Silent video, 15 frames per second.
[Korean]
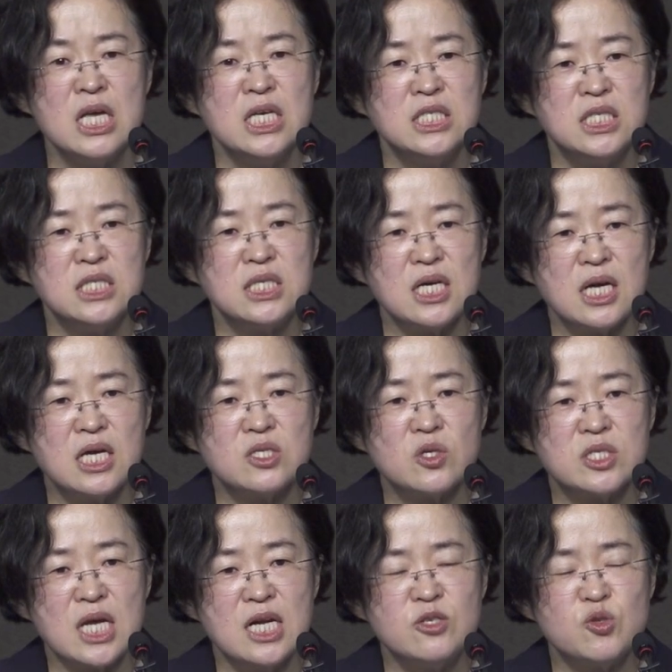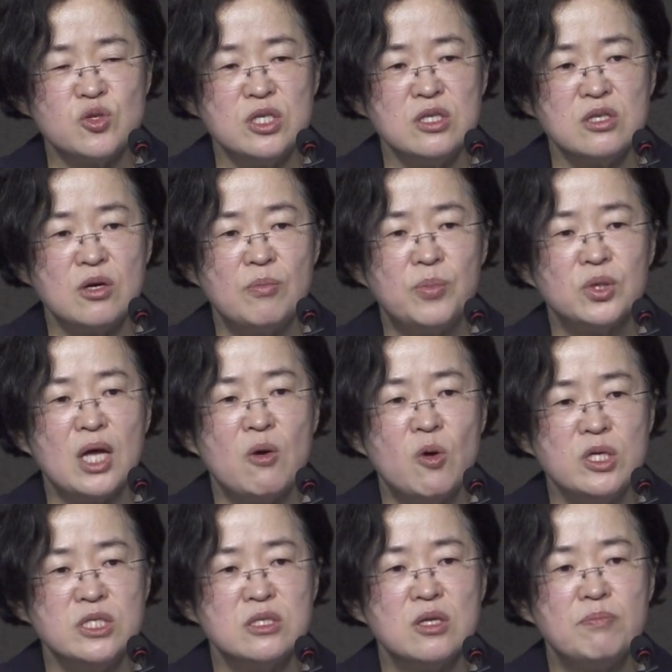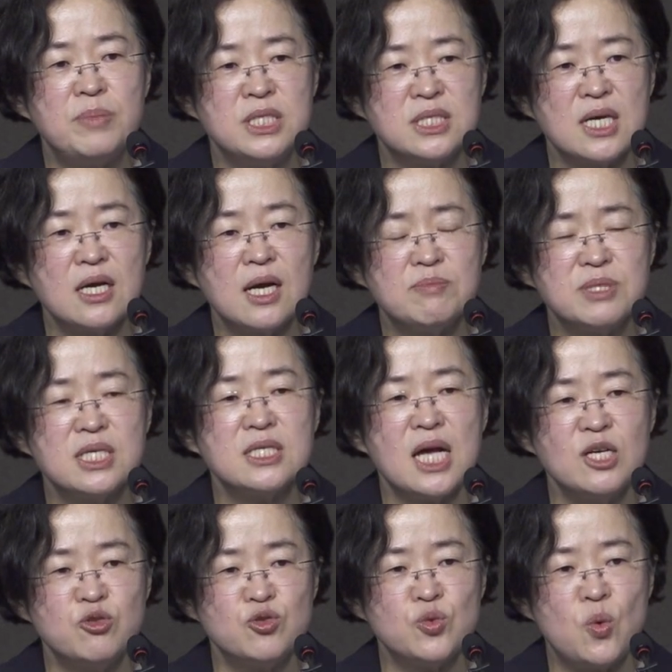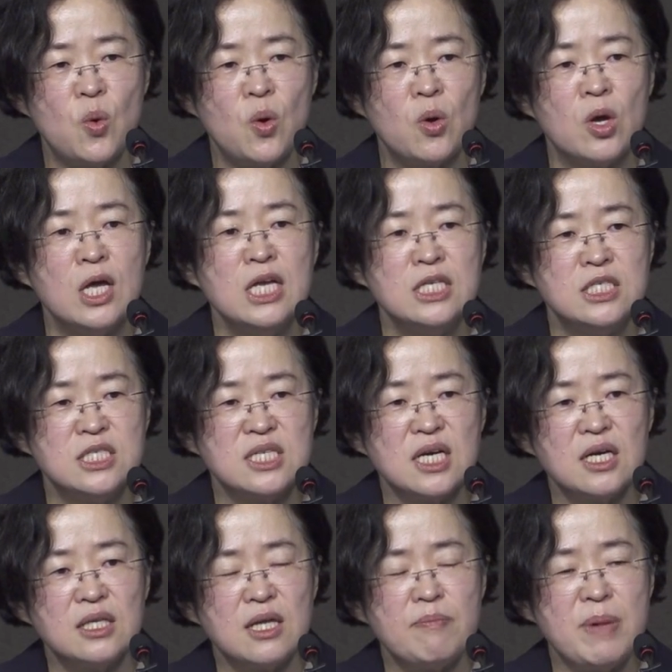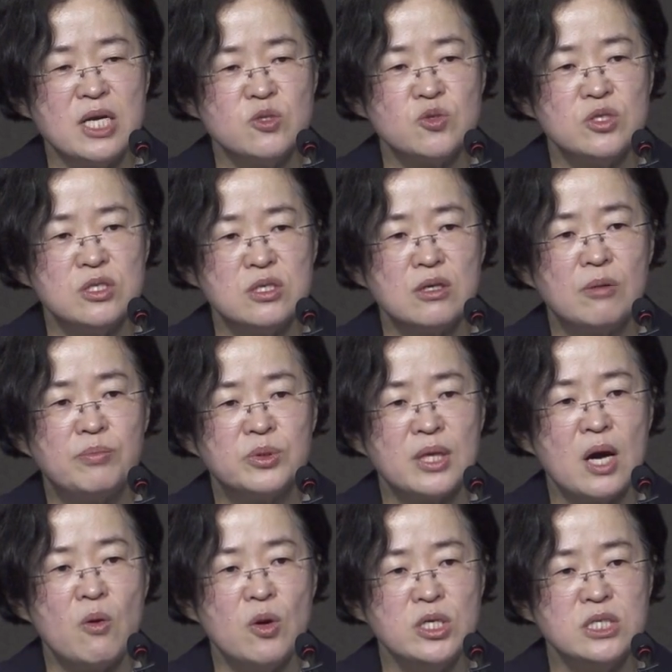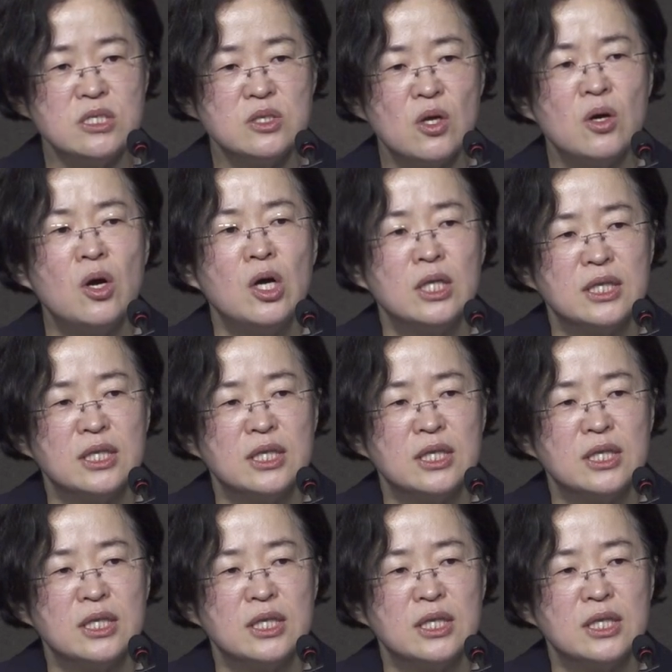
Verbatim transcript: 시장에서 살 수 있는 것보다 훨씬 더 비싼 값에 사주고 시장에다 팔 수 있는 것보다 훨씬 더